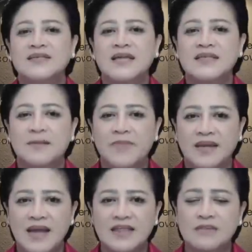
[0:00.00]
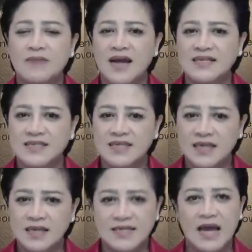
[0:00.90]
Saya sampaikan terima
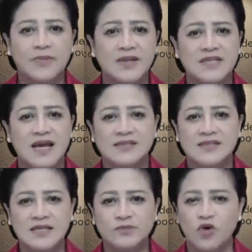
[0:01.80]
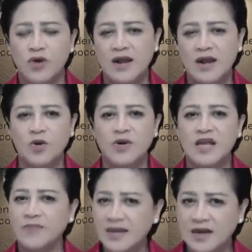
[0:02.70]
kasih, saya apresiasi semua orang
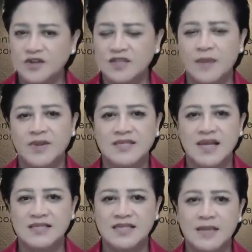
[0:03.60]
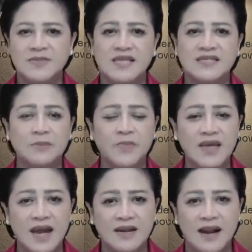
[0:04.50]
kalau niat baik harus kita apresiasi. Tapi saya
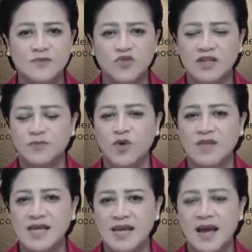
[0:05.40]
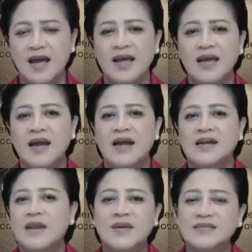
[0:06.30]
sampaikan dalam surat terbuka saya,
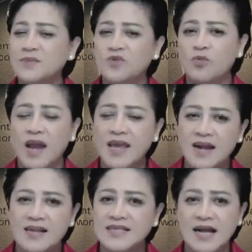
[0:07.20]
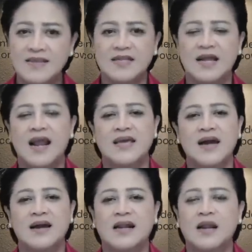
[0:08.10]
nama saya belum layak dan sangat tidak
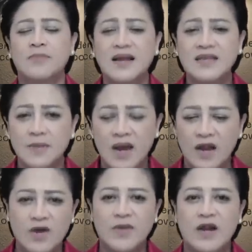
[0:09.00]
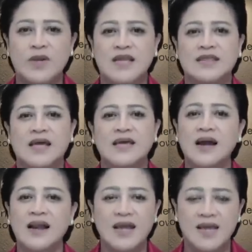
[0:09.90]
layak karena banyak pahlawan-pahlawan kita
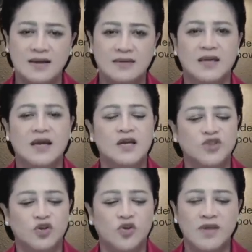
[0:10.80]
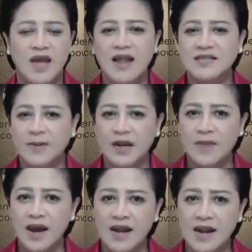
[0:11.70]
yang layak Contohnya Laksamana
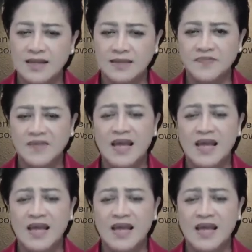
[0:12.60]
Maharani.